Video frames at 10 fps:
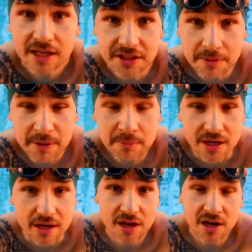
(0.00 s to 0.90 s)
Например,
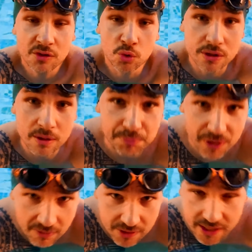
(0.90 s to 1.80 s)
рано утром
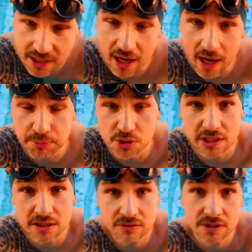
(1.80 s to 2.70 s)
плавание, а после
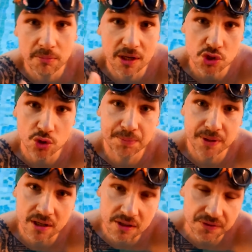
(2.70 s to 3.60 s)
этого небольшой
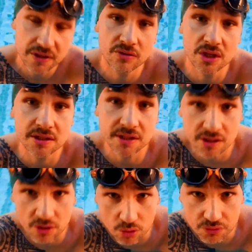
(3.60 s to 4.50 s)
перерыв и
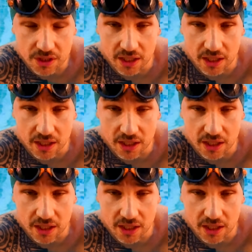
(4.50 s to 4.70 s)
велотренировка.